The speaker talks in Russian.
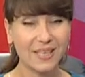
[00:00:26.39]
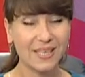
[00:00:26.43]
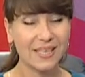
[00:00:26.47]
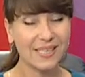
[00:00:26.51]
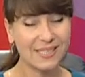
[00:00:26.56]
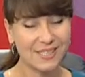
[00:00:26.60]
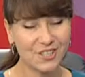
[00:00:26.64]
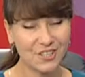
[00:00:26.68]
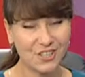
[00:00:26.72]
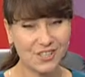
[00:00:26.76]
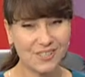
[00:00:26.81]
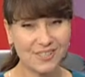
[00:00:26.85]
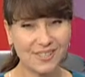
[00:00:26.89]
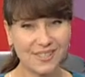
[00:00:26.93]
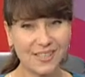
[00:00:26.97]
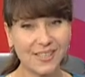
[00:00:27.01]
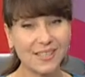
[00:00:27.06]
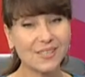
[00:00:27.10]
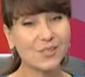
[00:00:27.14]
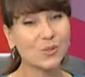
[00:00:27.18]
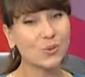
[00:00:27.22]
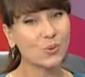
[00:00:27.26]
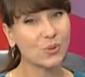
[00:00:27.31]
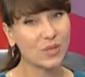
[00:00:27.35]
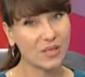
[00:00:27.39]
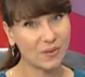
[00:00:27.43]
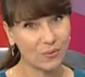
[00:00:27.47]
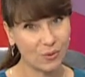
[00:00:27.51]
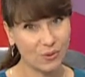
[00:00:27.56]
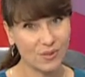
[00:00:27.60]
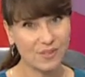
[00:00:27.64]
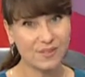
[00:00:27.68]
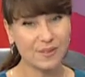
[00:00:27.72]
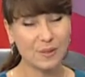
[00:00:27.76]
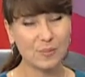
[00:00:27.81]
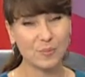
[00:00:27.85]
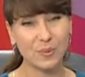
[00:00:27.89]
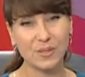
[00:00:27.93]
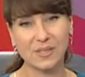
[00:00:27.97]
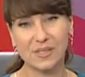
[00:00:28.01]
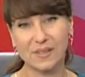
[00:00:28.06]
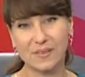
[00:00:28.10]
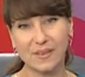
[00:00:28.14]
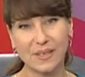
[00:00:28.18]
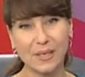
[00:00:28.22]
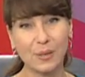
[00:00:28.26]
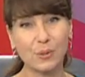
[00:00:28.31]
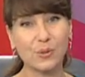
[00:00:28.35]
И сейчас я с удовольствием
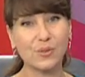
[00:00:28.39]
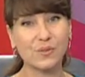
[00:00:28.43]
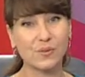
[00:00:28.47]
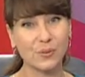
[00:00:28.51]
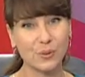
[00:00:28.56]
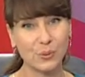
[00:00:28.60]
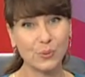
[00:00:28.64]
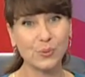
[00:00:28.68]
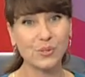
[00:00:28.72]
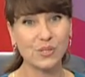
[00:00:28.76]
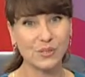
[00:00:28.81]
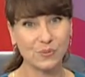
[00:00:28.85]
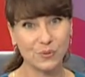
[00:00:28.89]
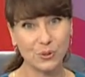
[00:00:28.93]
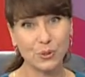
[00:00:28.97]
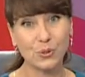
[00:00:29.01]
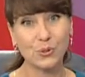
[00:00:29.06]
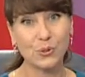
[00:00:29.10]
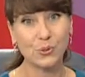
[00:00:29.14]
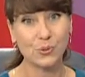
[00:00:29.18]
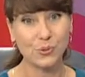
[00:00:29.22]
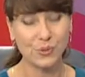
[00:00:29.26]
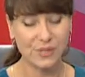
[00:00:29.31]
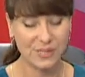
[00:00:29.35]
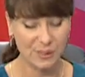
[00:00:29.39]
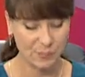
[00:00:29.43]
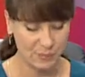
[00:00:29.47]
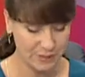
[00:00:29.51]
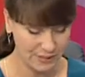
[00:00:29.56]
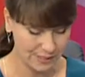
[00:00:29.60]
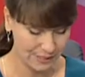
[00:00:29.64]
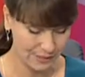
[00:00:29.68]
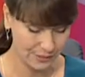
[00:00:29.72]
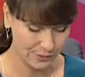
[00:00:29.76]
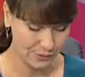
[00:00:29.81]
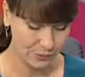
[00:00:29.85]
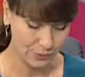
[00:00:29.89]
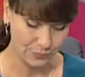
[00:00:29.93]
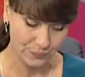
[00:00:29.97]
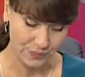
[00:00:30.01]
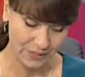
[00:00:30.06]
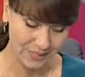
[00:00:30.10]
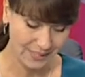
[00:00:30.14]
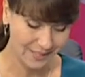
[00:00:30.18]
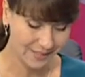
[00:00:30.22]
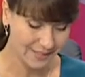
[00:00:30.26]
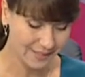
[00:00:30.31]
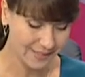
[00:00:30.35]
представляю свою сегодняшнюю собеседницу.
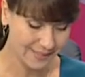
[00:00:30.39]
Итак,